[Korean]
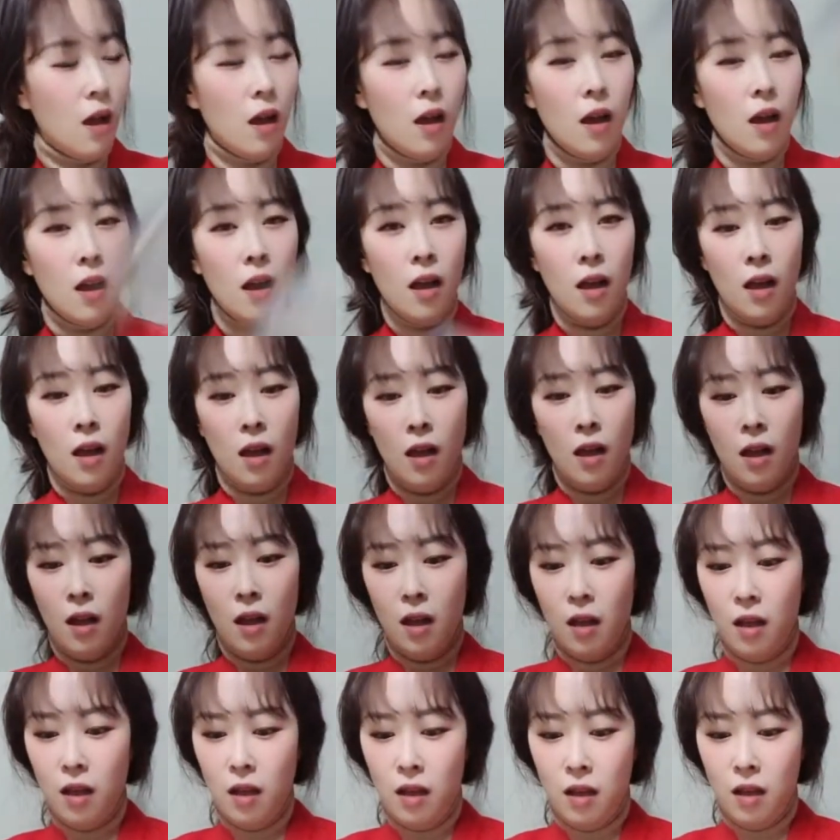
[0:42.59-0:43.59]
한번
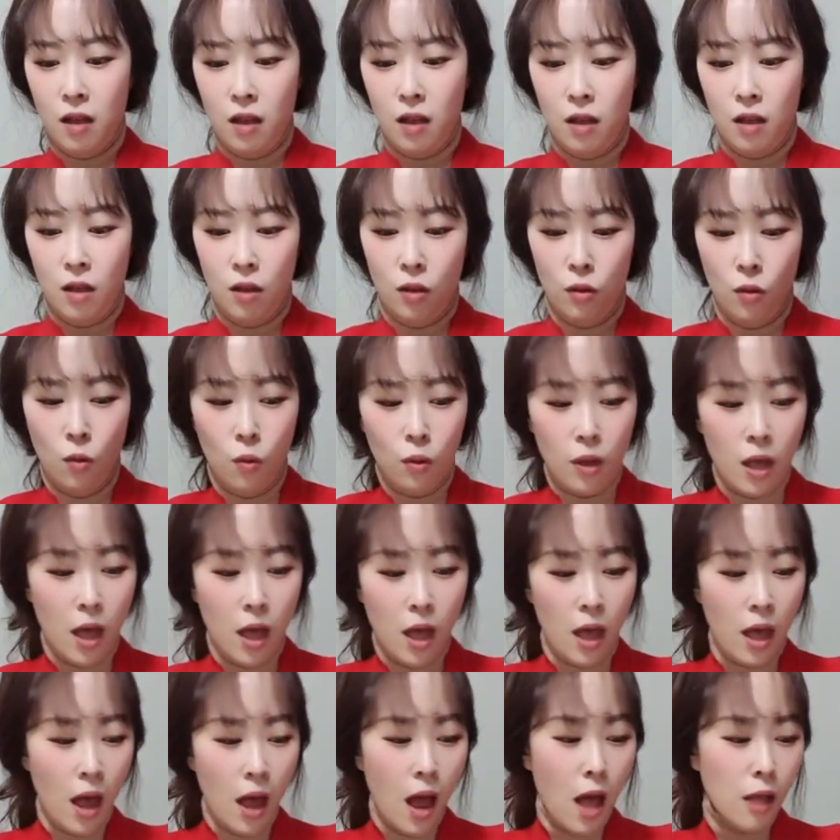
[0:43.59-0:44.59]
꺼내보도록
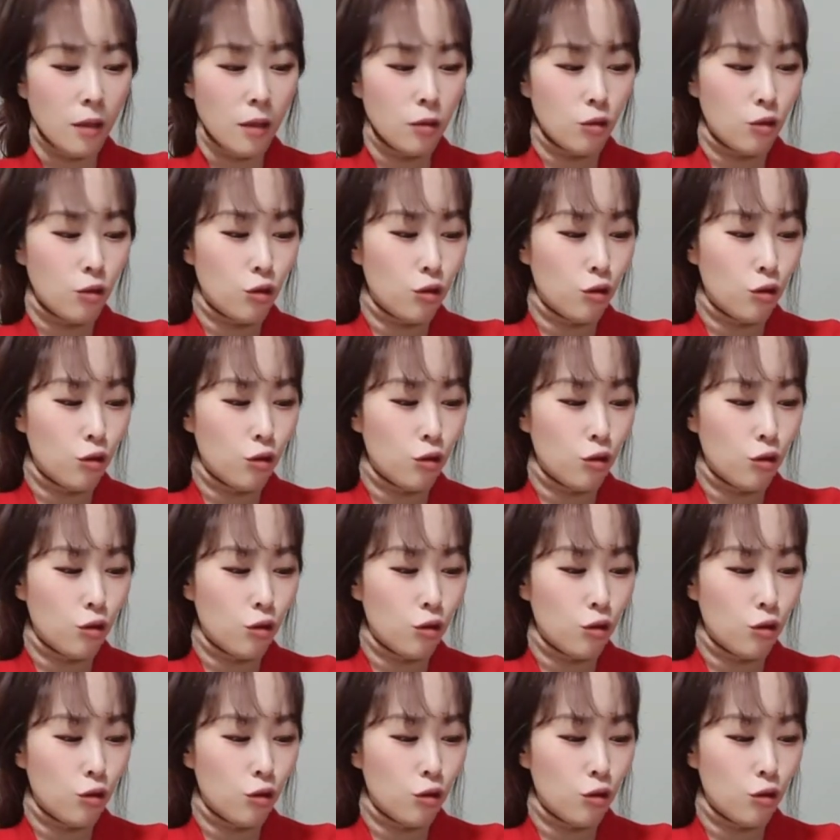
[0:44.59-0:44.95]
할게요.